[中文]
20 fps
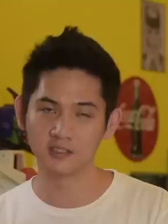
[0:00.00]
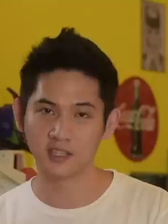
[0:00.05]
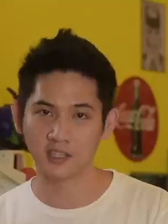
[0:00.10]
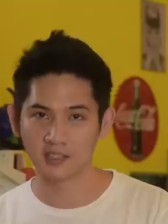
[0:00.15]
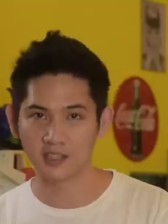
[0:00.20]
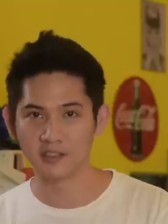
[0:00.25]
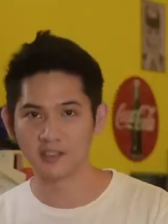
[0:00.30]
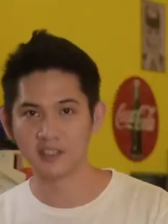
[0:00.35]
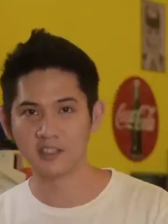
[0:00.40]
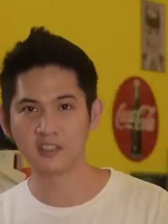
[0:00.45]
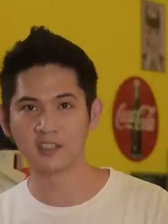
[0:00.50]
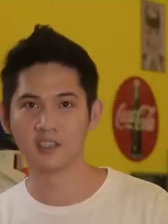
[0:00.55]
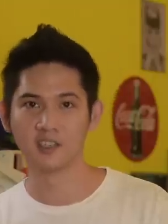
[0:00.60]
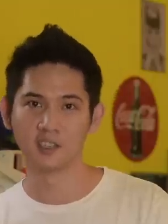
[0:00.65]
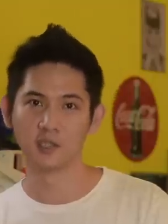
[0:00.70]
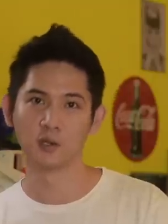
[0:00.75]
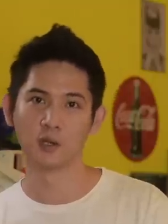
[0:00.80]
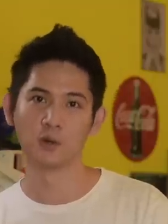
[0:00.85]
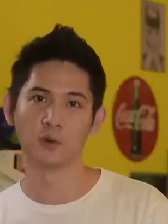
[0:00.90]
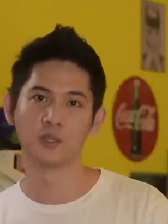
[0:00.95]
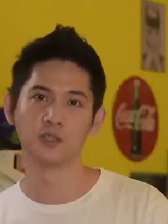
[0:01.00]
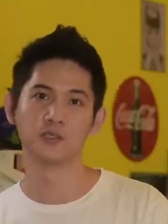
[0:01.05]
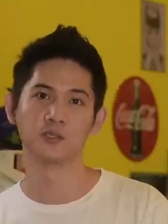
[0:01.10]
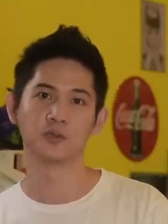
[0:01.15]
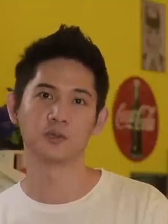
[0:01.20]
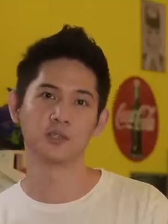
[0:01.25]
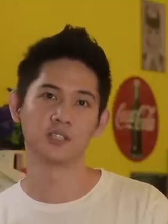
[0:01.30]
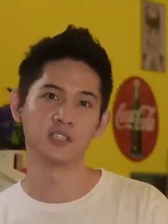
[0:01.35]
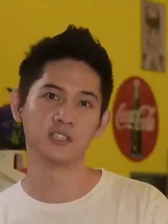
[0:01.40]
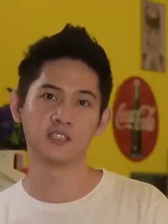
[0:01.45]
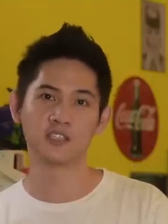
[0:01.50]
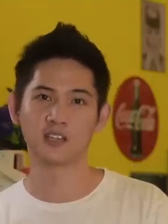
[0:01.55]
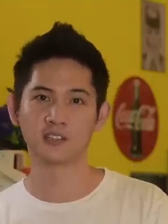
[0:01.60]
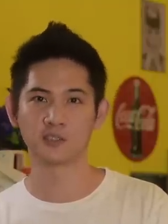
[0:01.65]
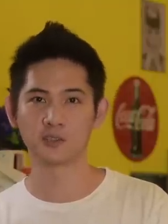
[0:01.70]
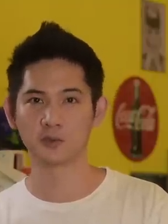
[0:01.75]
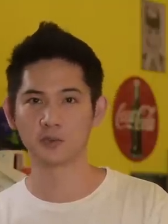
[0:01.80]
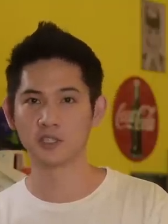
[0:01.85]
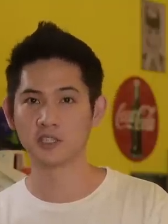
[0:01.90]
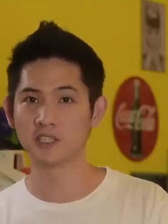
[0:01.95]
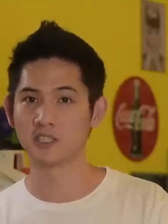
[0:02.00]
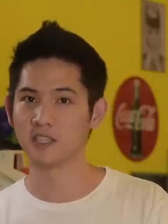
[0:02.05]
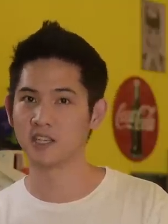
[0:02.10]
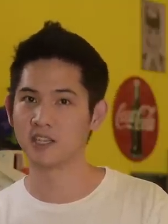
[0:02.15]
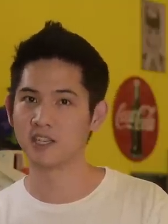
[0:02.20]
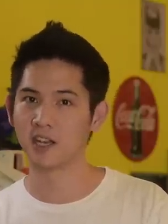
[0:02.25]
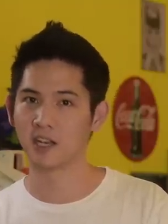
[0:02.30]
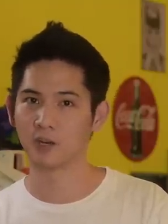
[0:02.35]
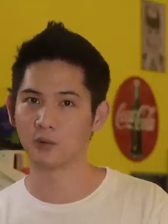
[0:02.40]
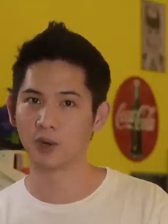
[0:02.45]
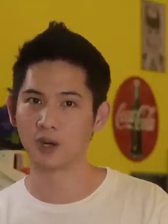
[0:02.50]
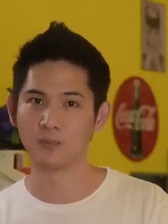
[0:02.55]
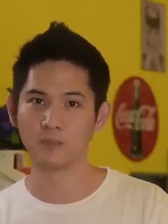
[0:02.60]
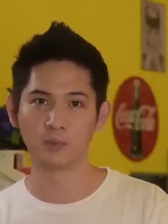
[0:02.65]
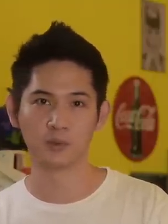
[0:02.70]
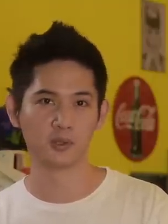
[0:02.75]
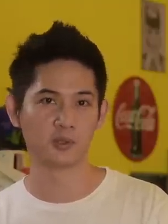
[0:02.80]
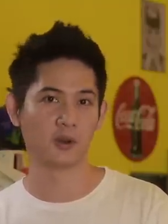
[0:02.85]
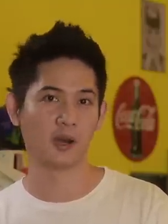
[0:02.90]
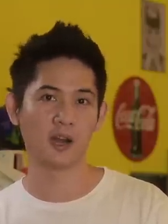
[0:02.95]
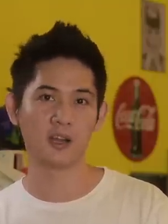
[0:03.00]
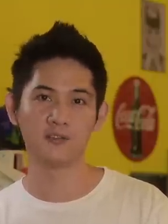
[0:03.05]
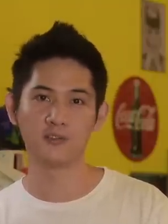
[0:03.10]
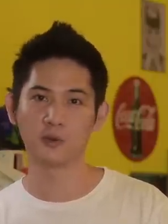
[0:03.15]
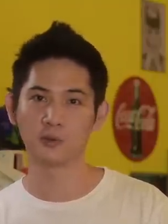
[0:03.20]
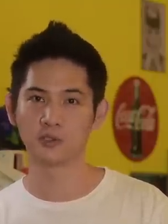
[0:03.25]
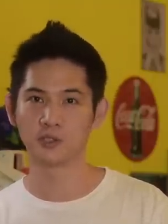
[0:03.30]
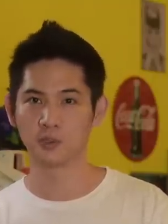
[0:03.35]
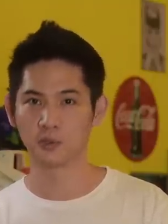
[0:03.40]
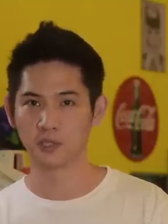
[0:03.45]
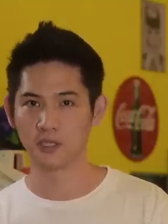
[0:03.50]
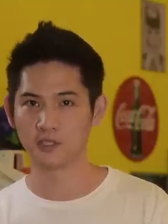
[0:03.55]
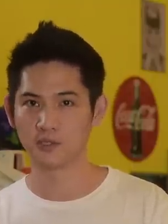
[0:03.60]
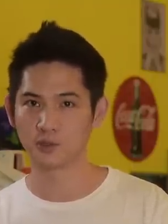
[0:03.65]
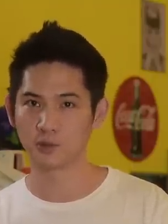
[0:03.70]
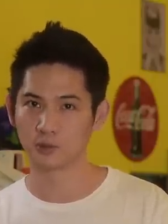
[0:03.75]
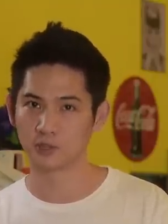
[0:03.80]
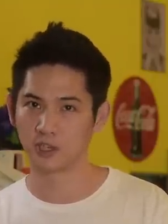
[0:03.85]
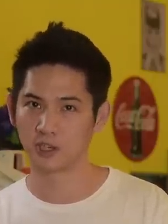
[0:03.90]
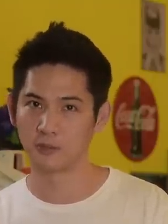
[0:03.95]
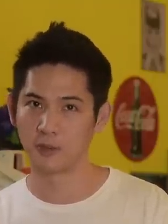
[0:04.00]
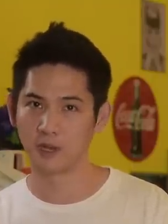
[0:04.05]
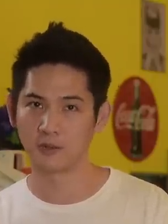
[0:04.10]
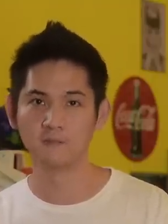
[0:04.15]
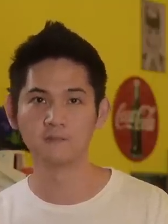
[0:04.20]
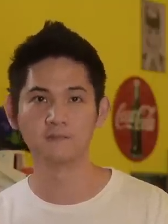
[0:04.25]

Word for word: 当然，你可能会问说，以上除了血氧外，不都 iPhone 就可以做到了吗？